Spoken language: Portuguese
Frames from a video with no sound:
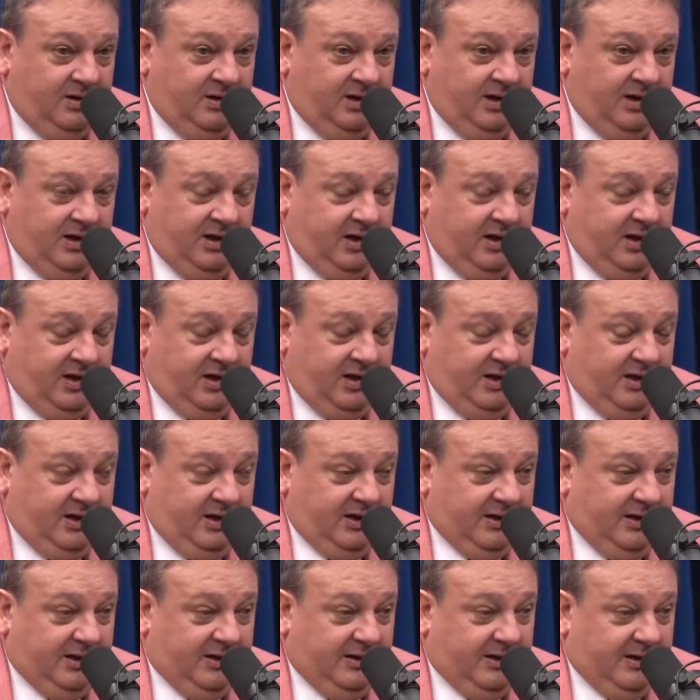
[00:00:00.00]

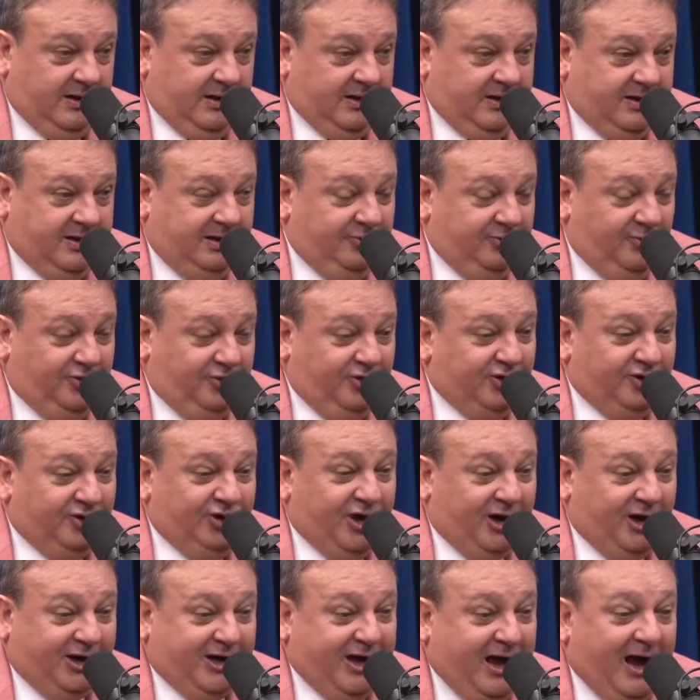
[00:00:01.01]
é, que não
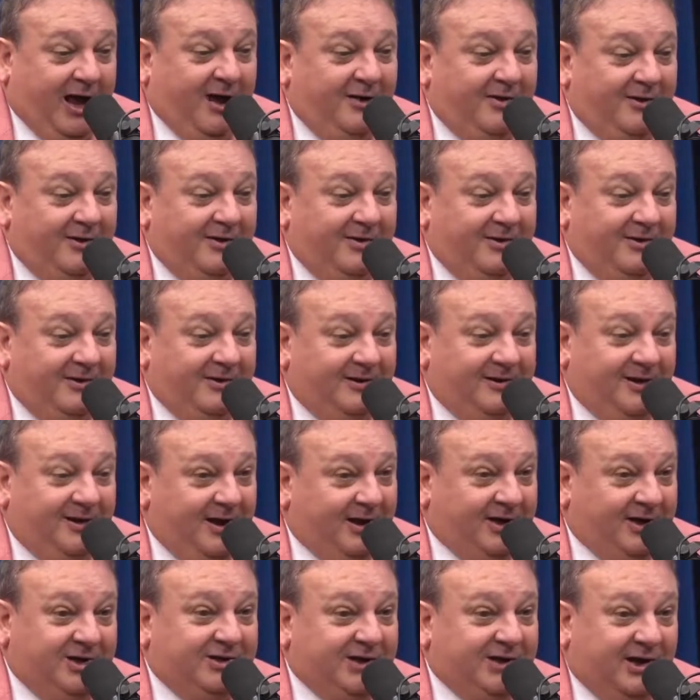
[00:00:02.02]
seja carne, é
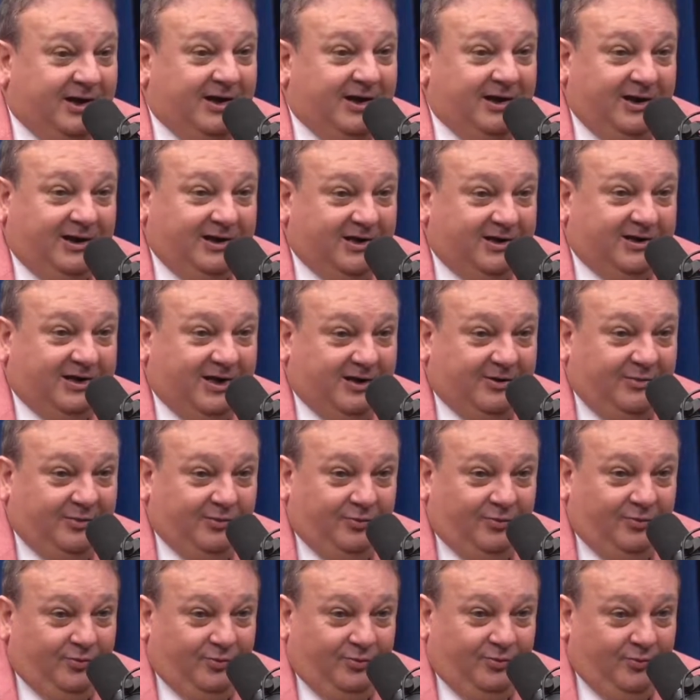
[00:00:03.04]
que tem, é que tem
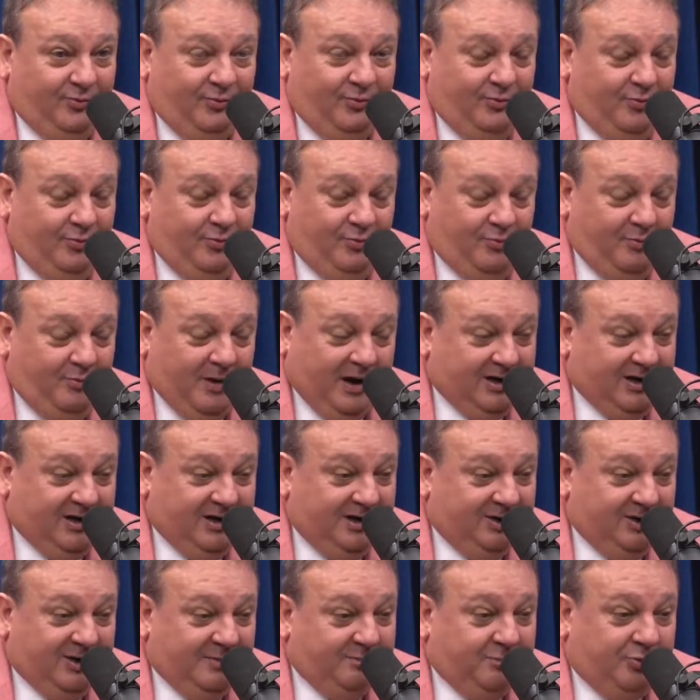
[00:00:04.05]
um, uma
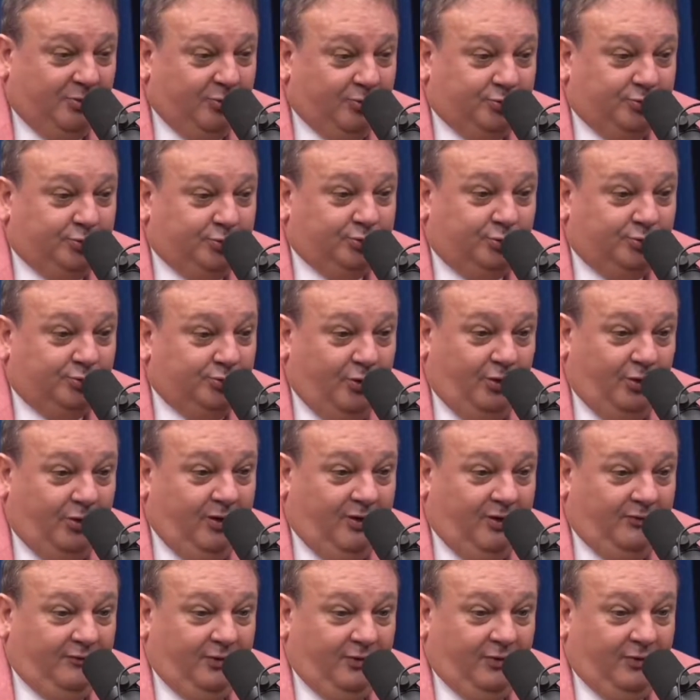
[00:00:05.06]
linha de produto
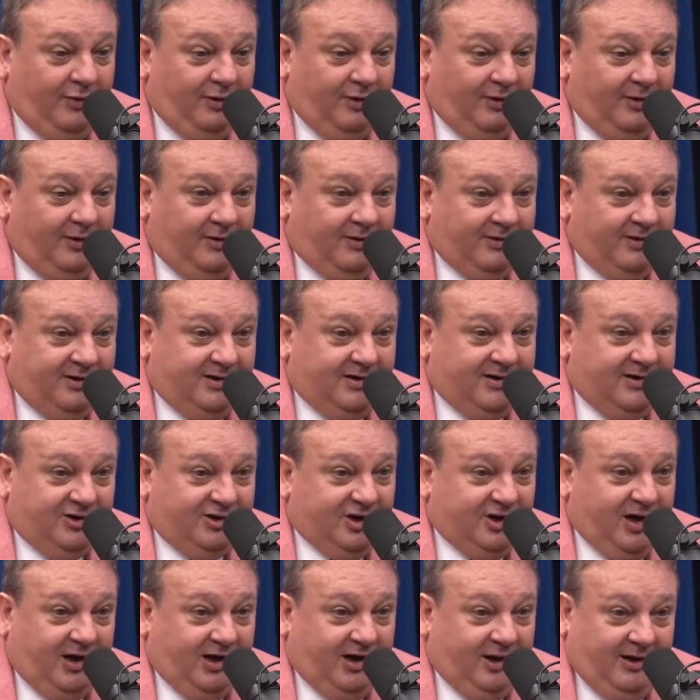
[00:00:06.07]
novo que
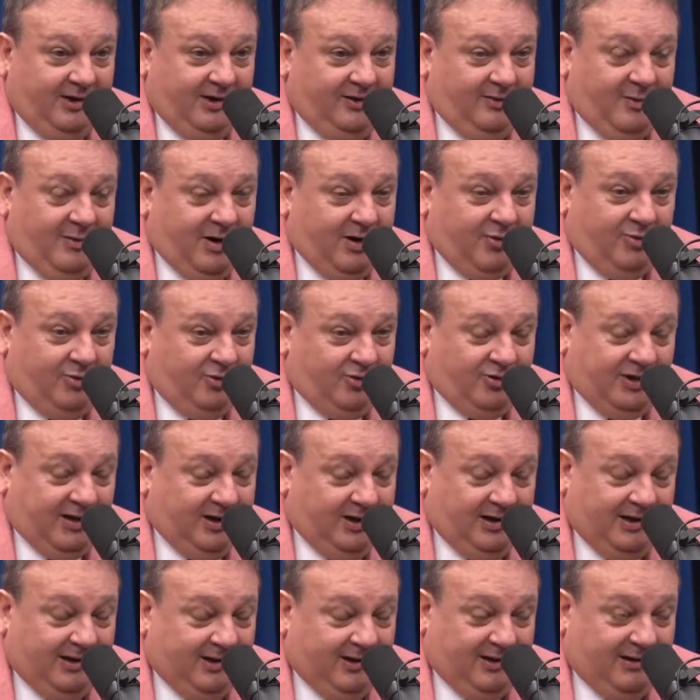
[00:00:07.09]
seja uma
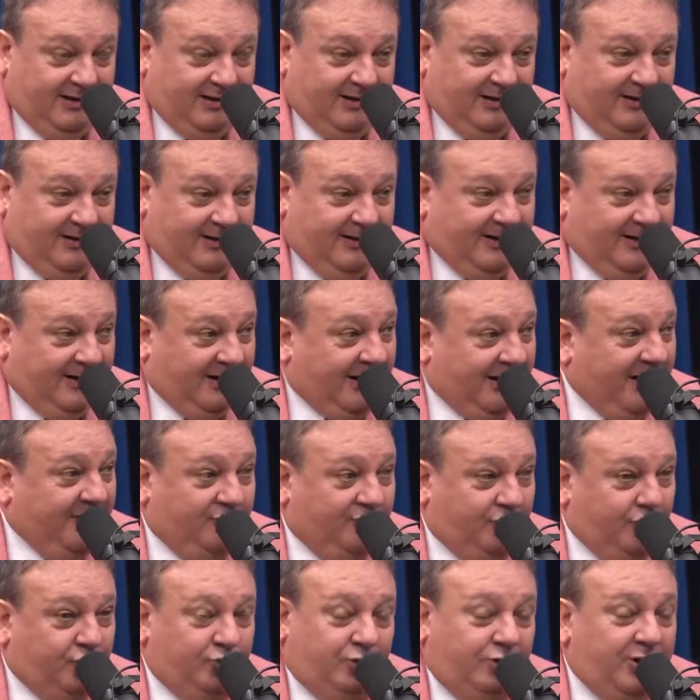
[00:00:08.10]
coisa Transcarne.
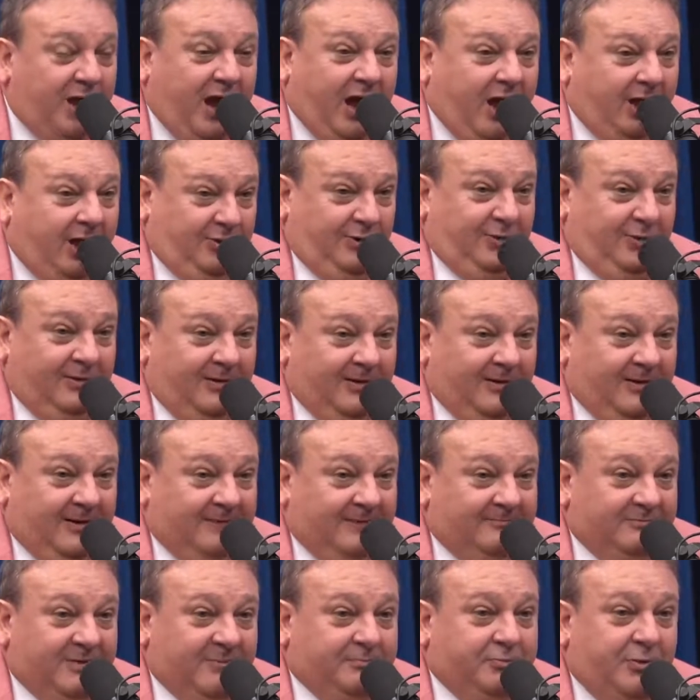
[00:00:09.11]
revolucionária.
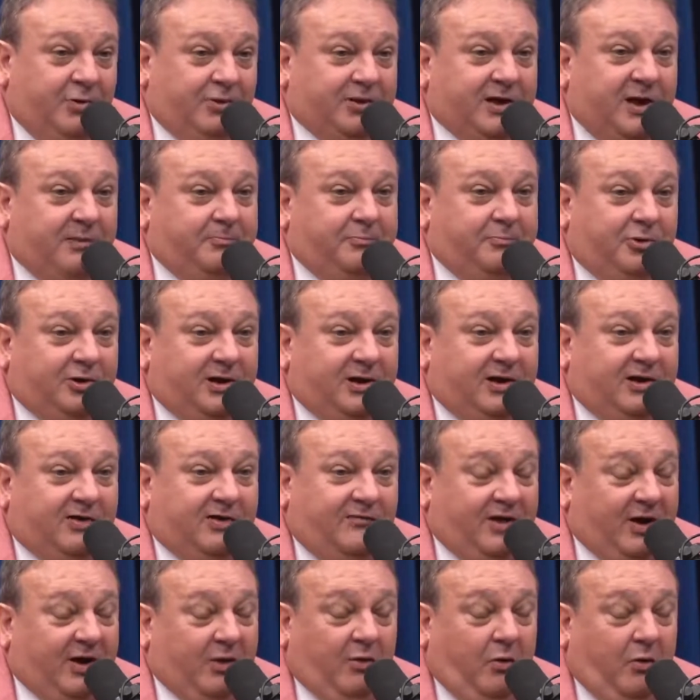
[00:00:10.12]
E por que, por que que
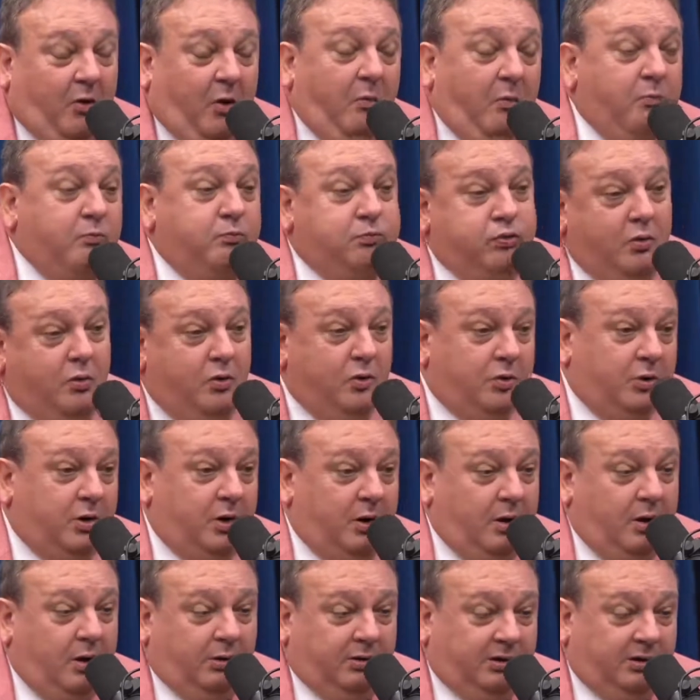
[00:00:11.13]
vai
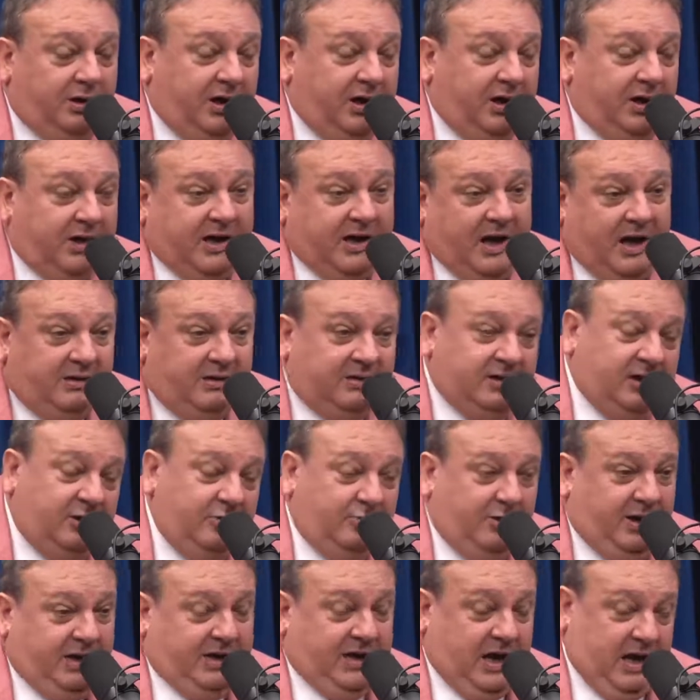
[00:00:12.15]
hambúrguer de carne que
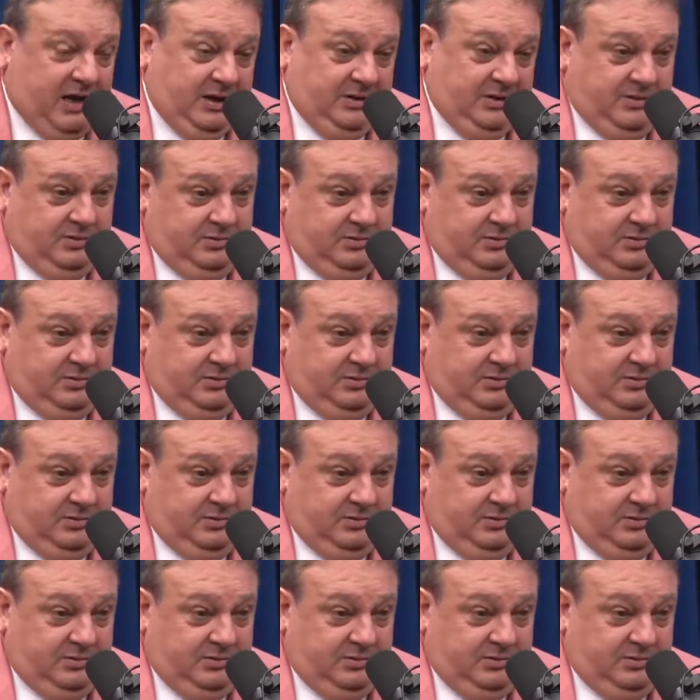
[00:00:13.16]
não é carne?